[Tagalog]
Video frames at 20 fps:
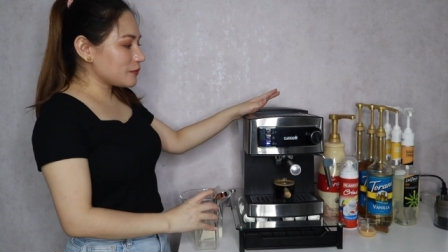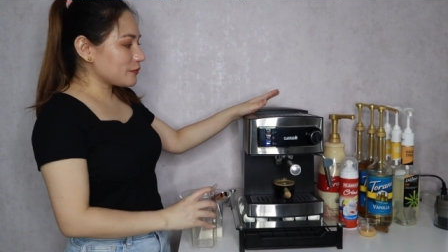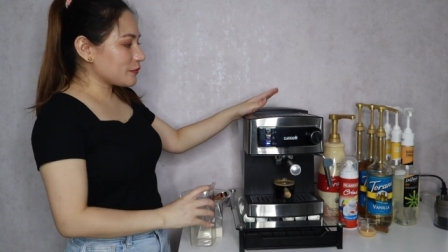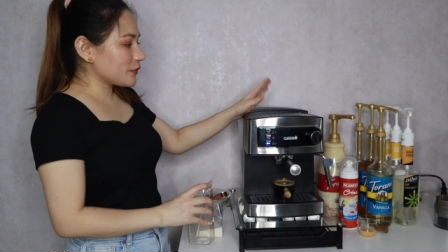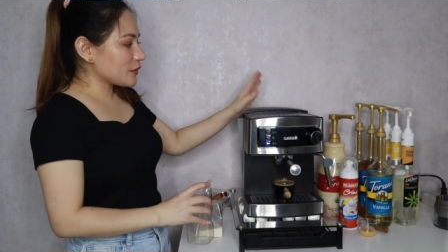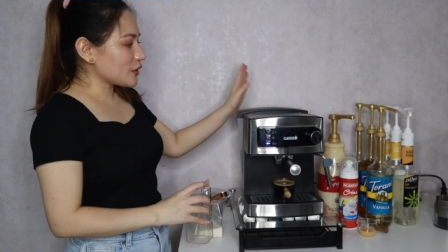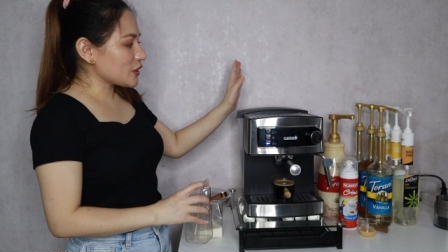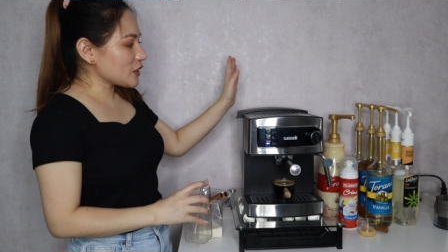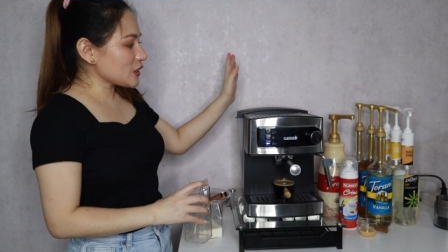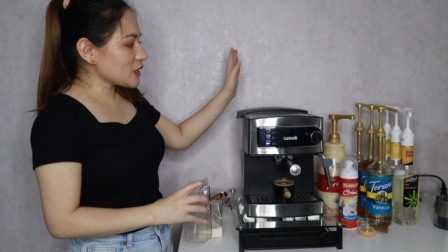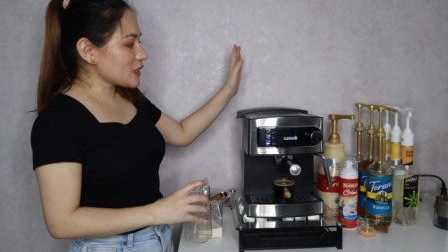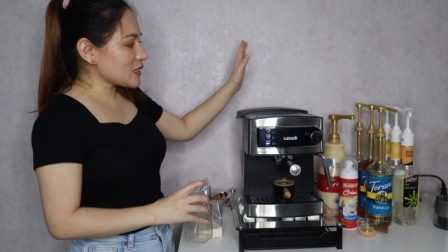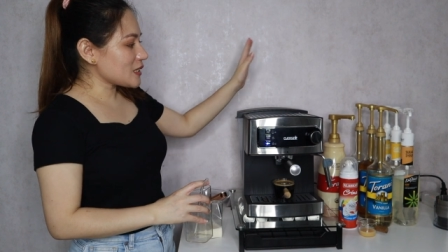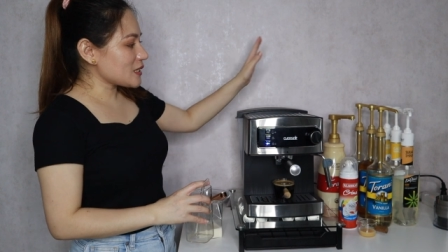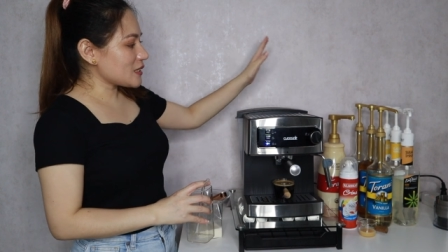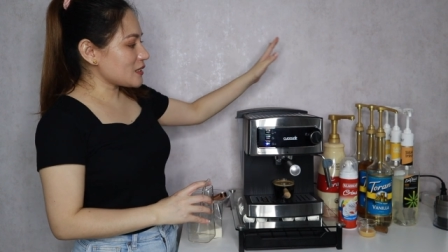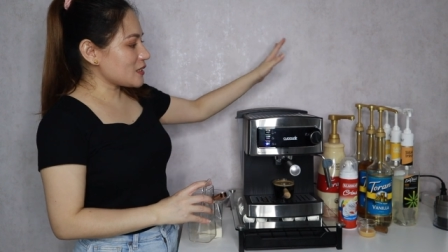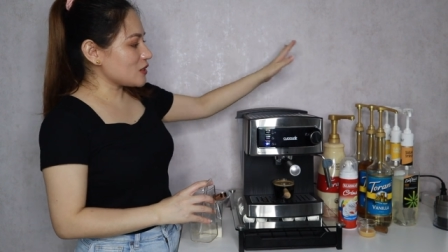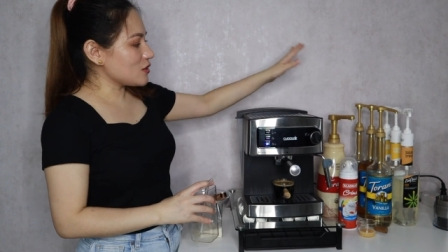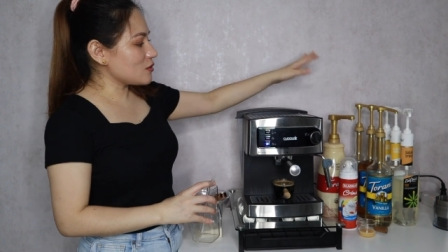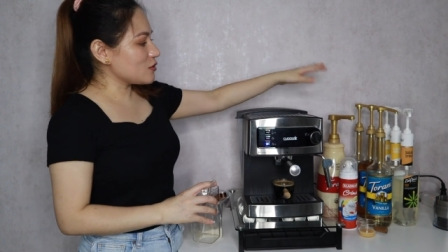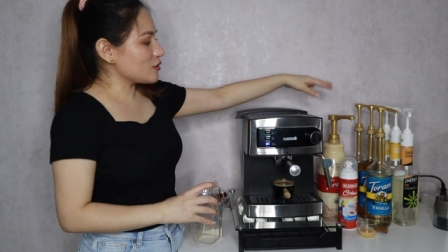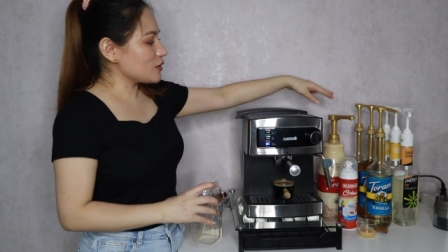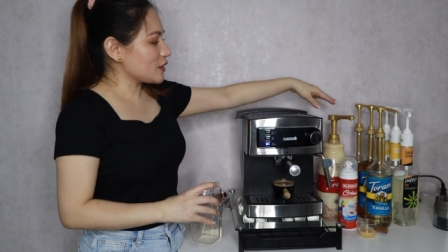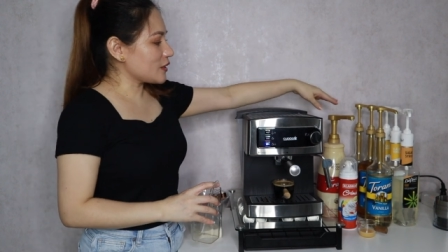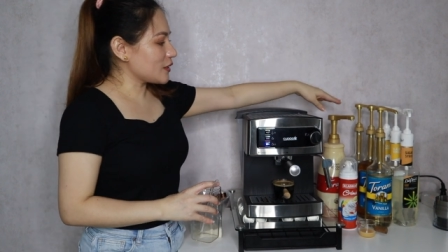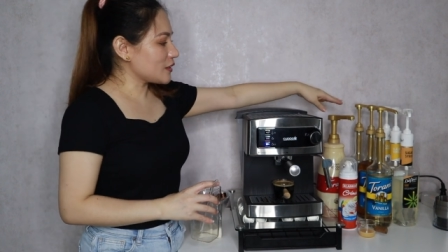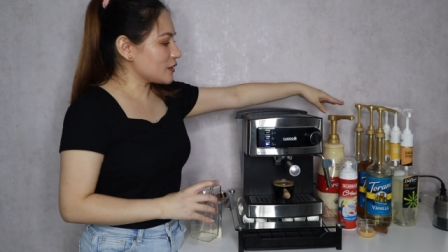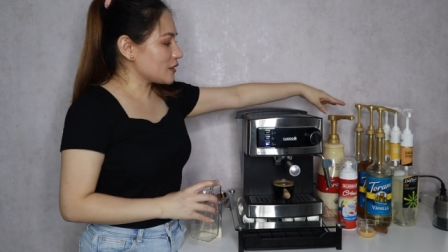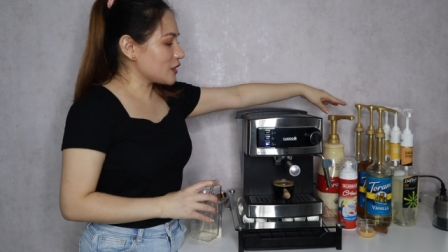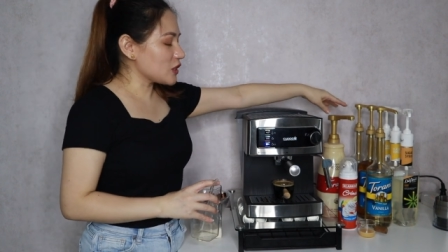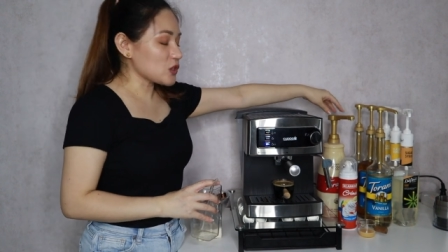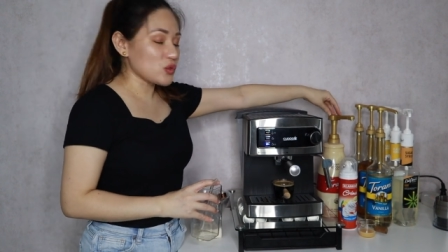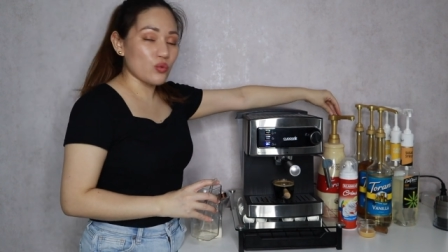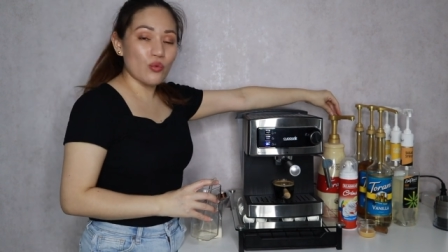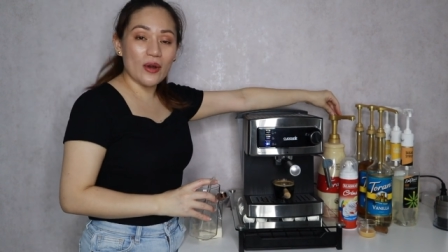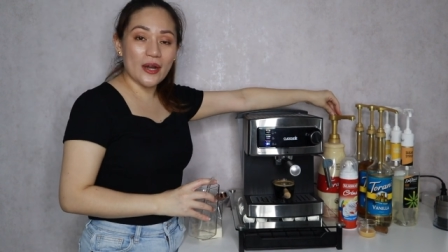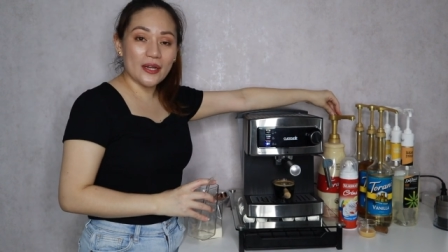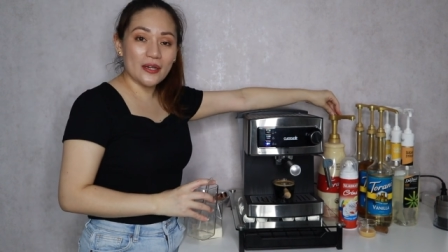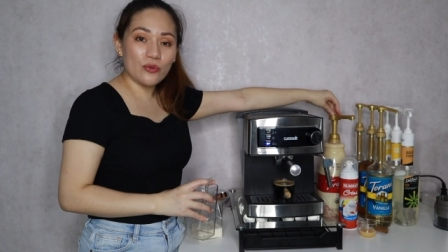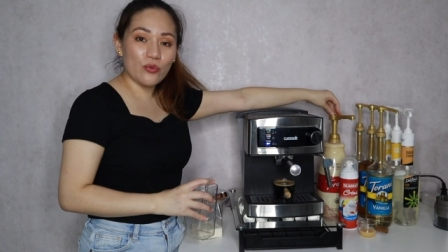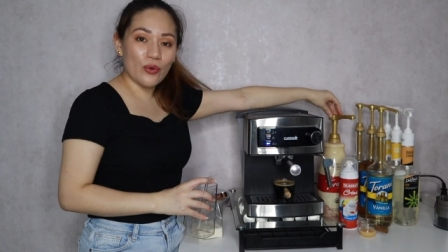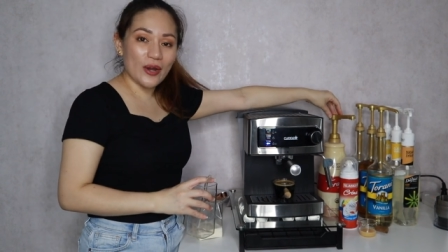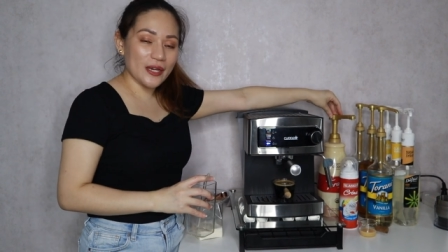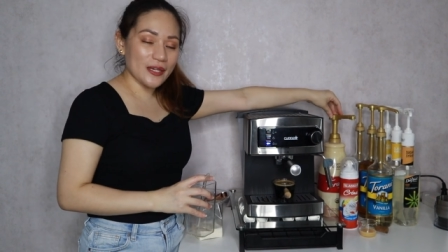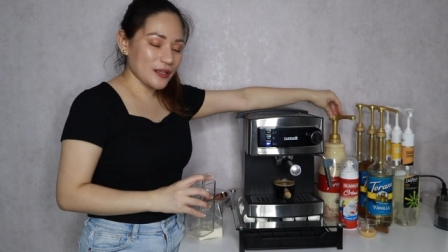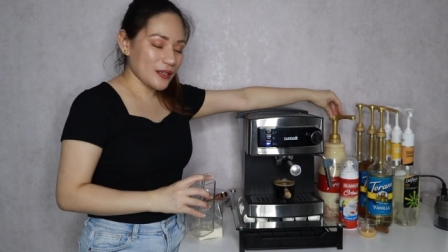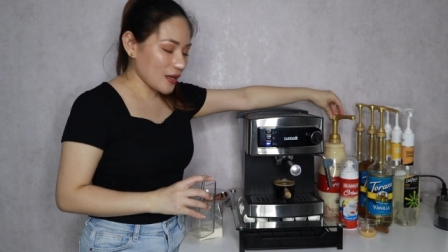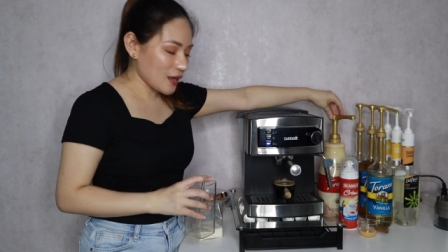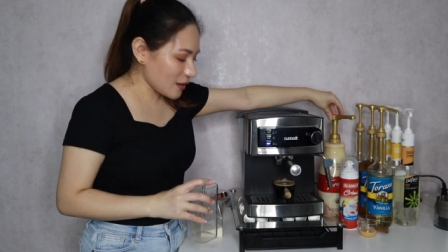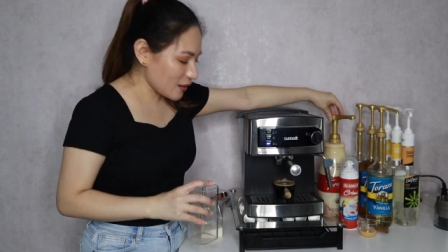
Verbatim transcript: first yung this one white